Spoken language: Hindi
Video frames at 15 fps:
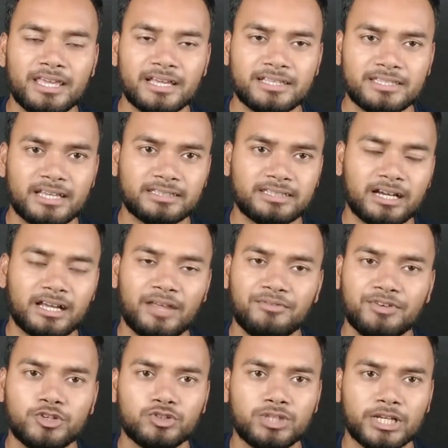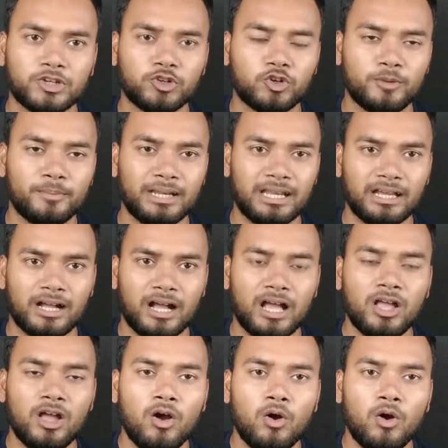एक से एक तगड़ा वीडियो देखने को मिलेगा